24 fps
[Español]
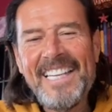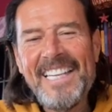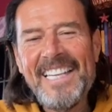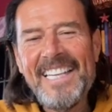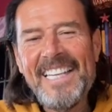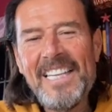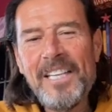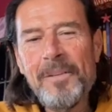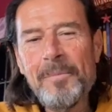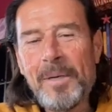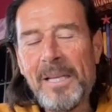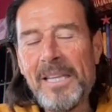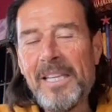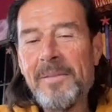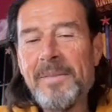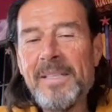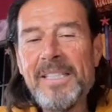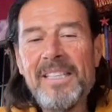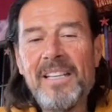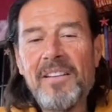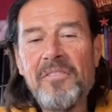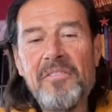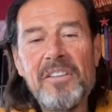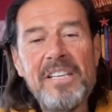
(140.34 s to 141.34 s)
Y
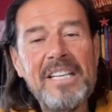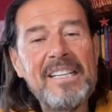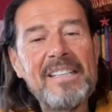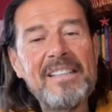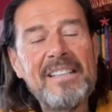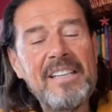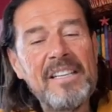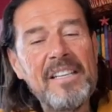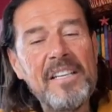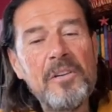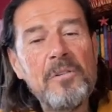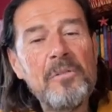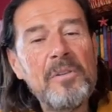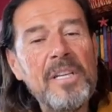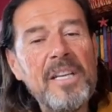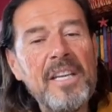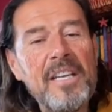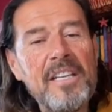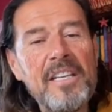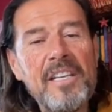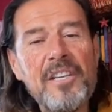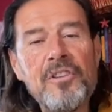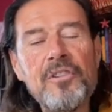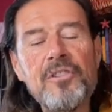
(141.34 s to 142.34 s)
prácticamente al final del taller, un
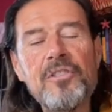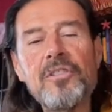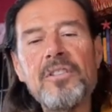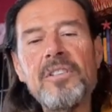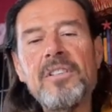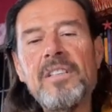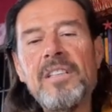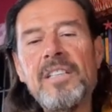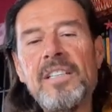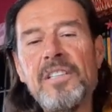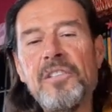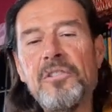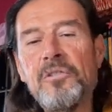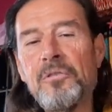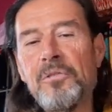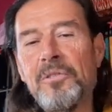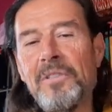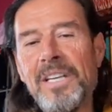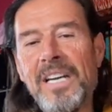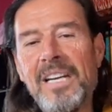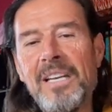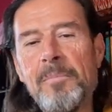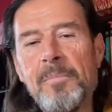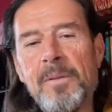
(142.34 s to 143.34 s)
ingeniero
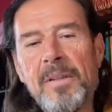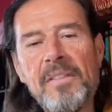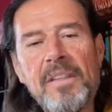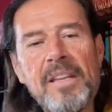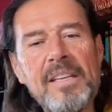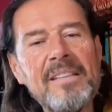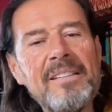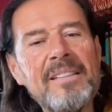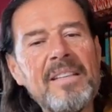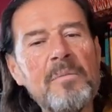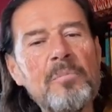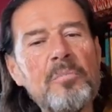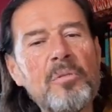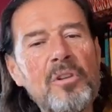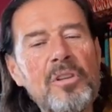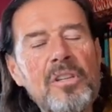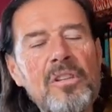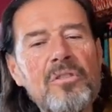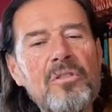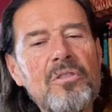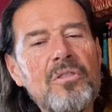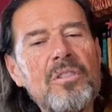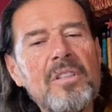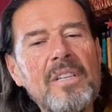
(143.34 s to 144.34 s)
industrial, especialista en
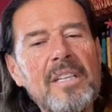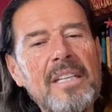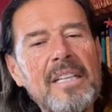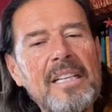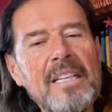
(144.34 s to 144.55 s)
proyectos,